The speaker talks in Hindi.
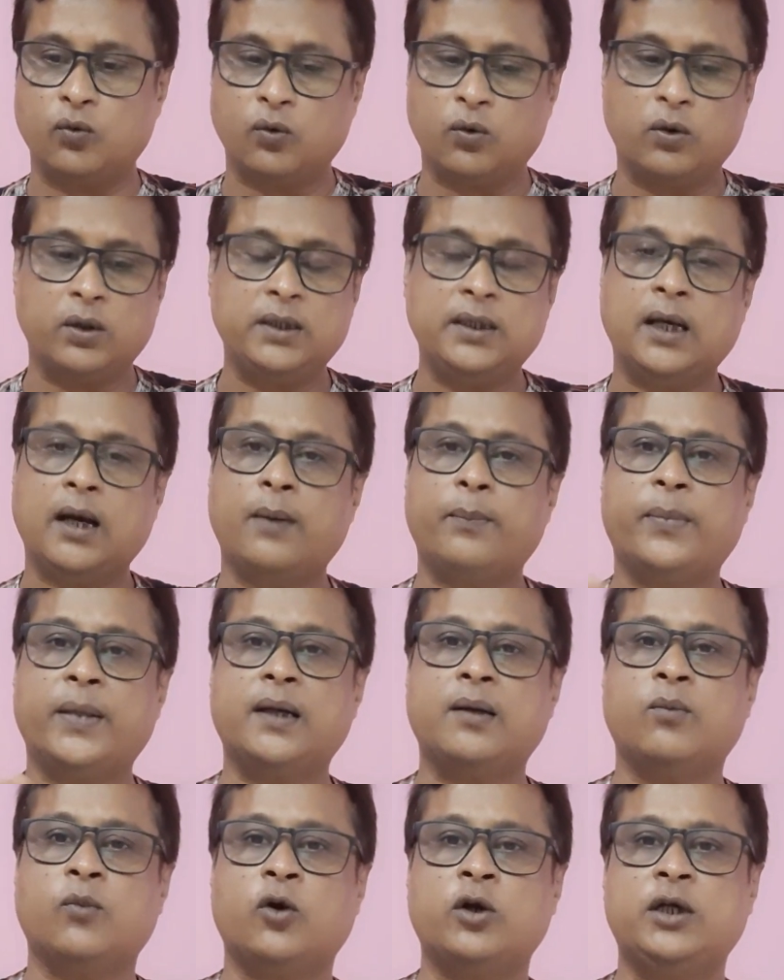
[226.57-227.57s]
वो यहाँ
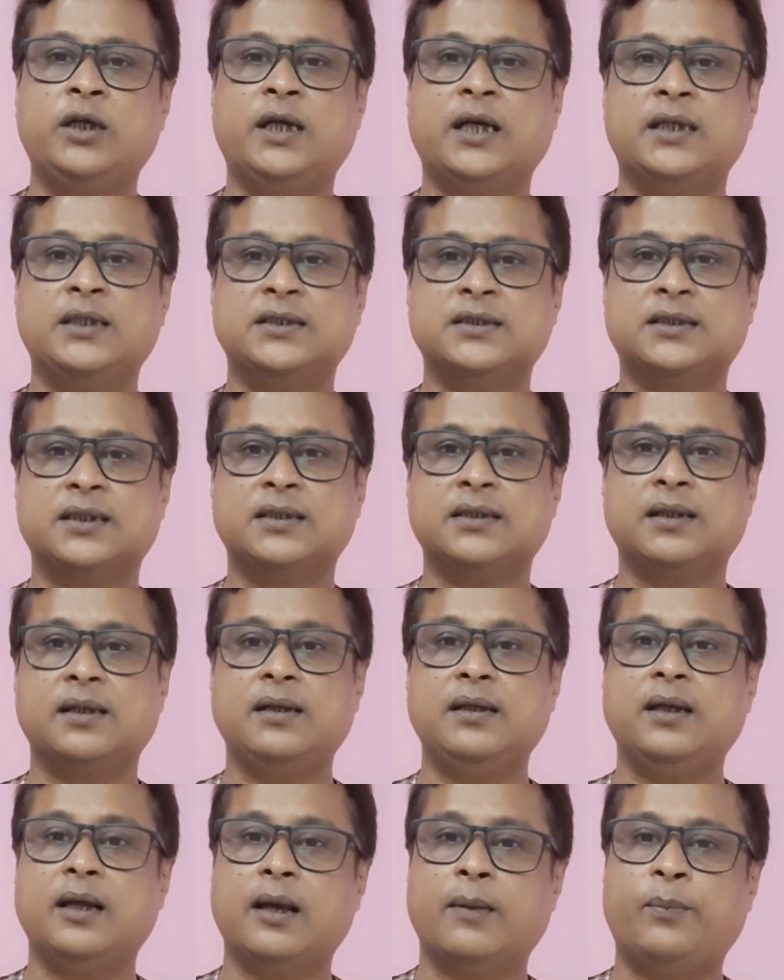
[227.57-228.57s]
पर मोनिटाइजेशन के
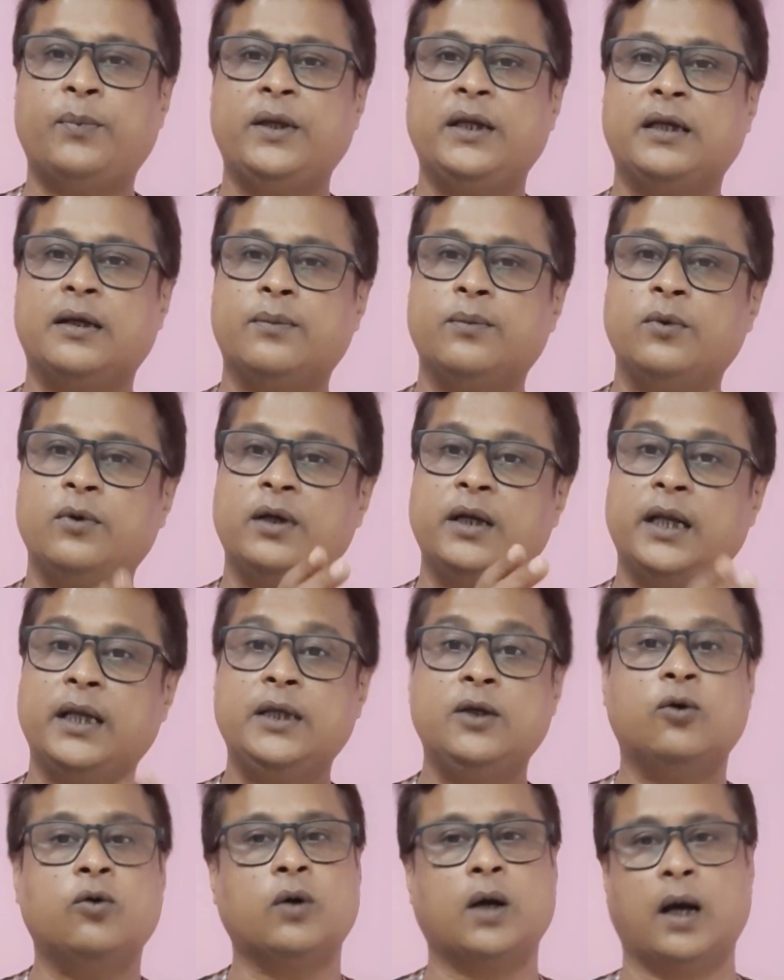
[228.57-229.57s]
लिए एप्लीकेबल
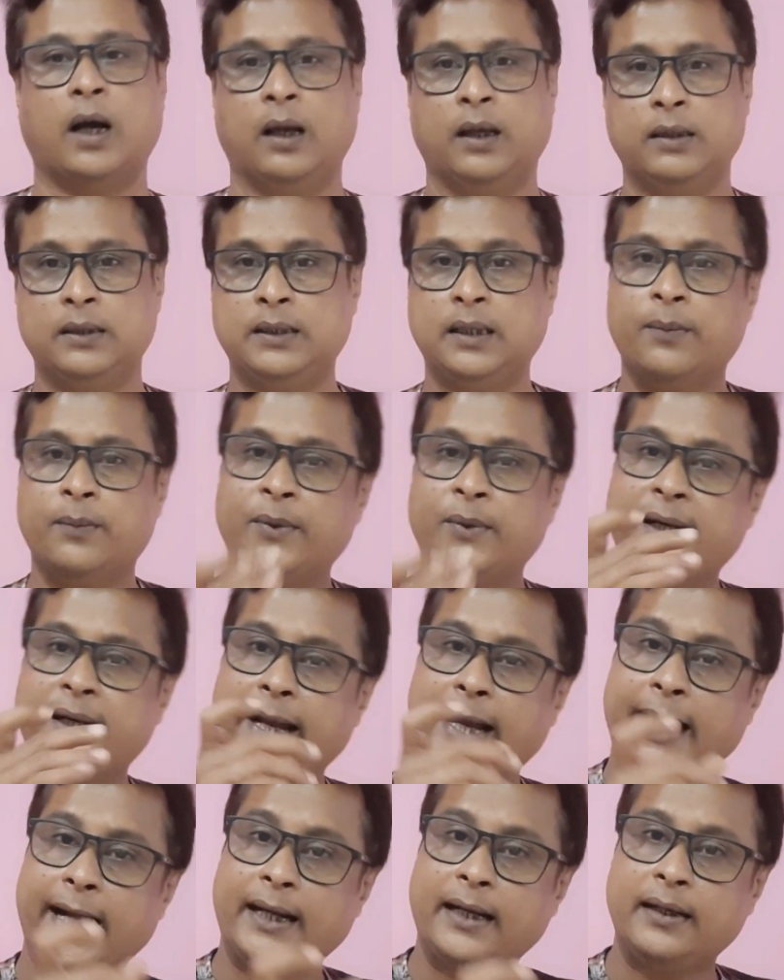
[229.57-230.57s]
नहीं होगा यहाँ
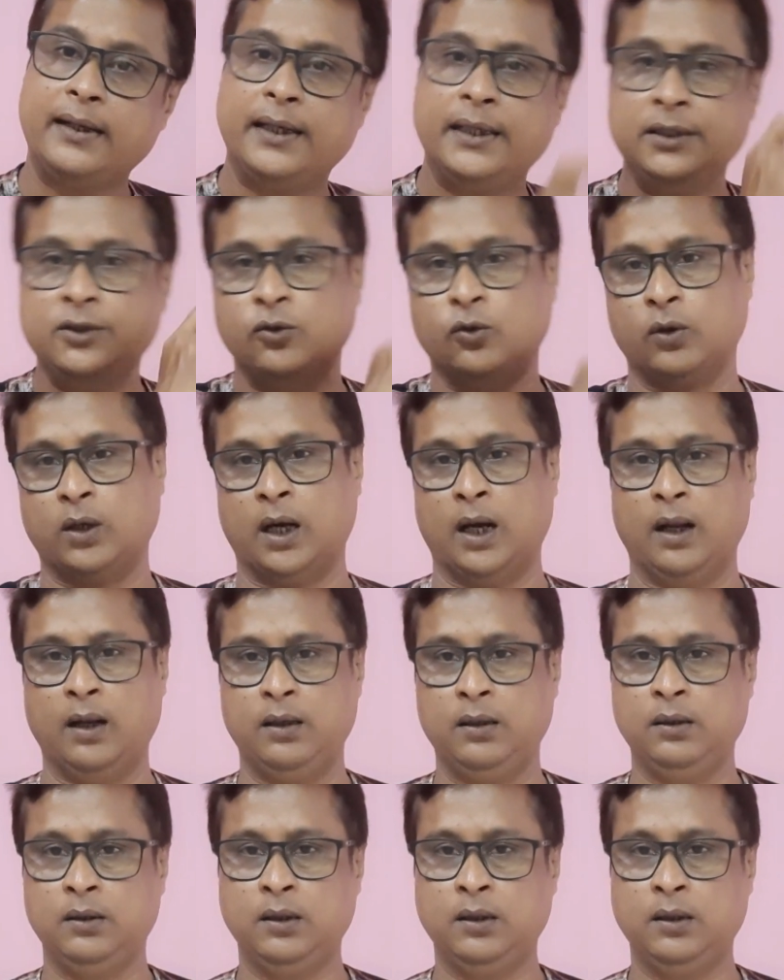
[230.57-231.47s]
पर ऐड नहीं होगा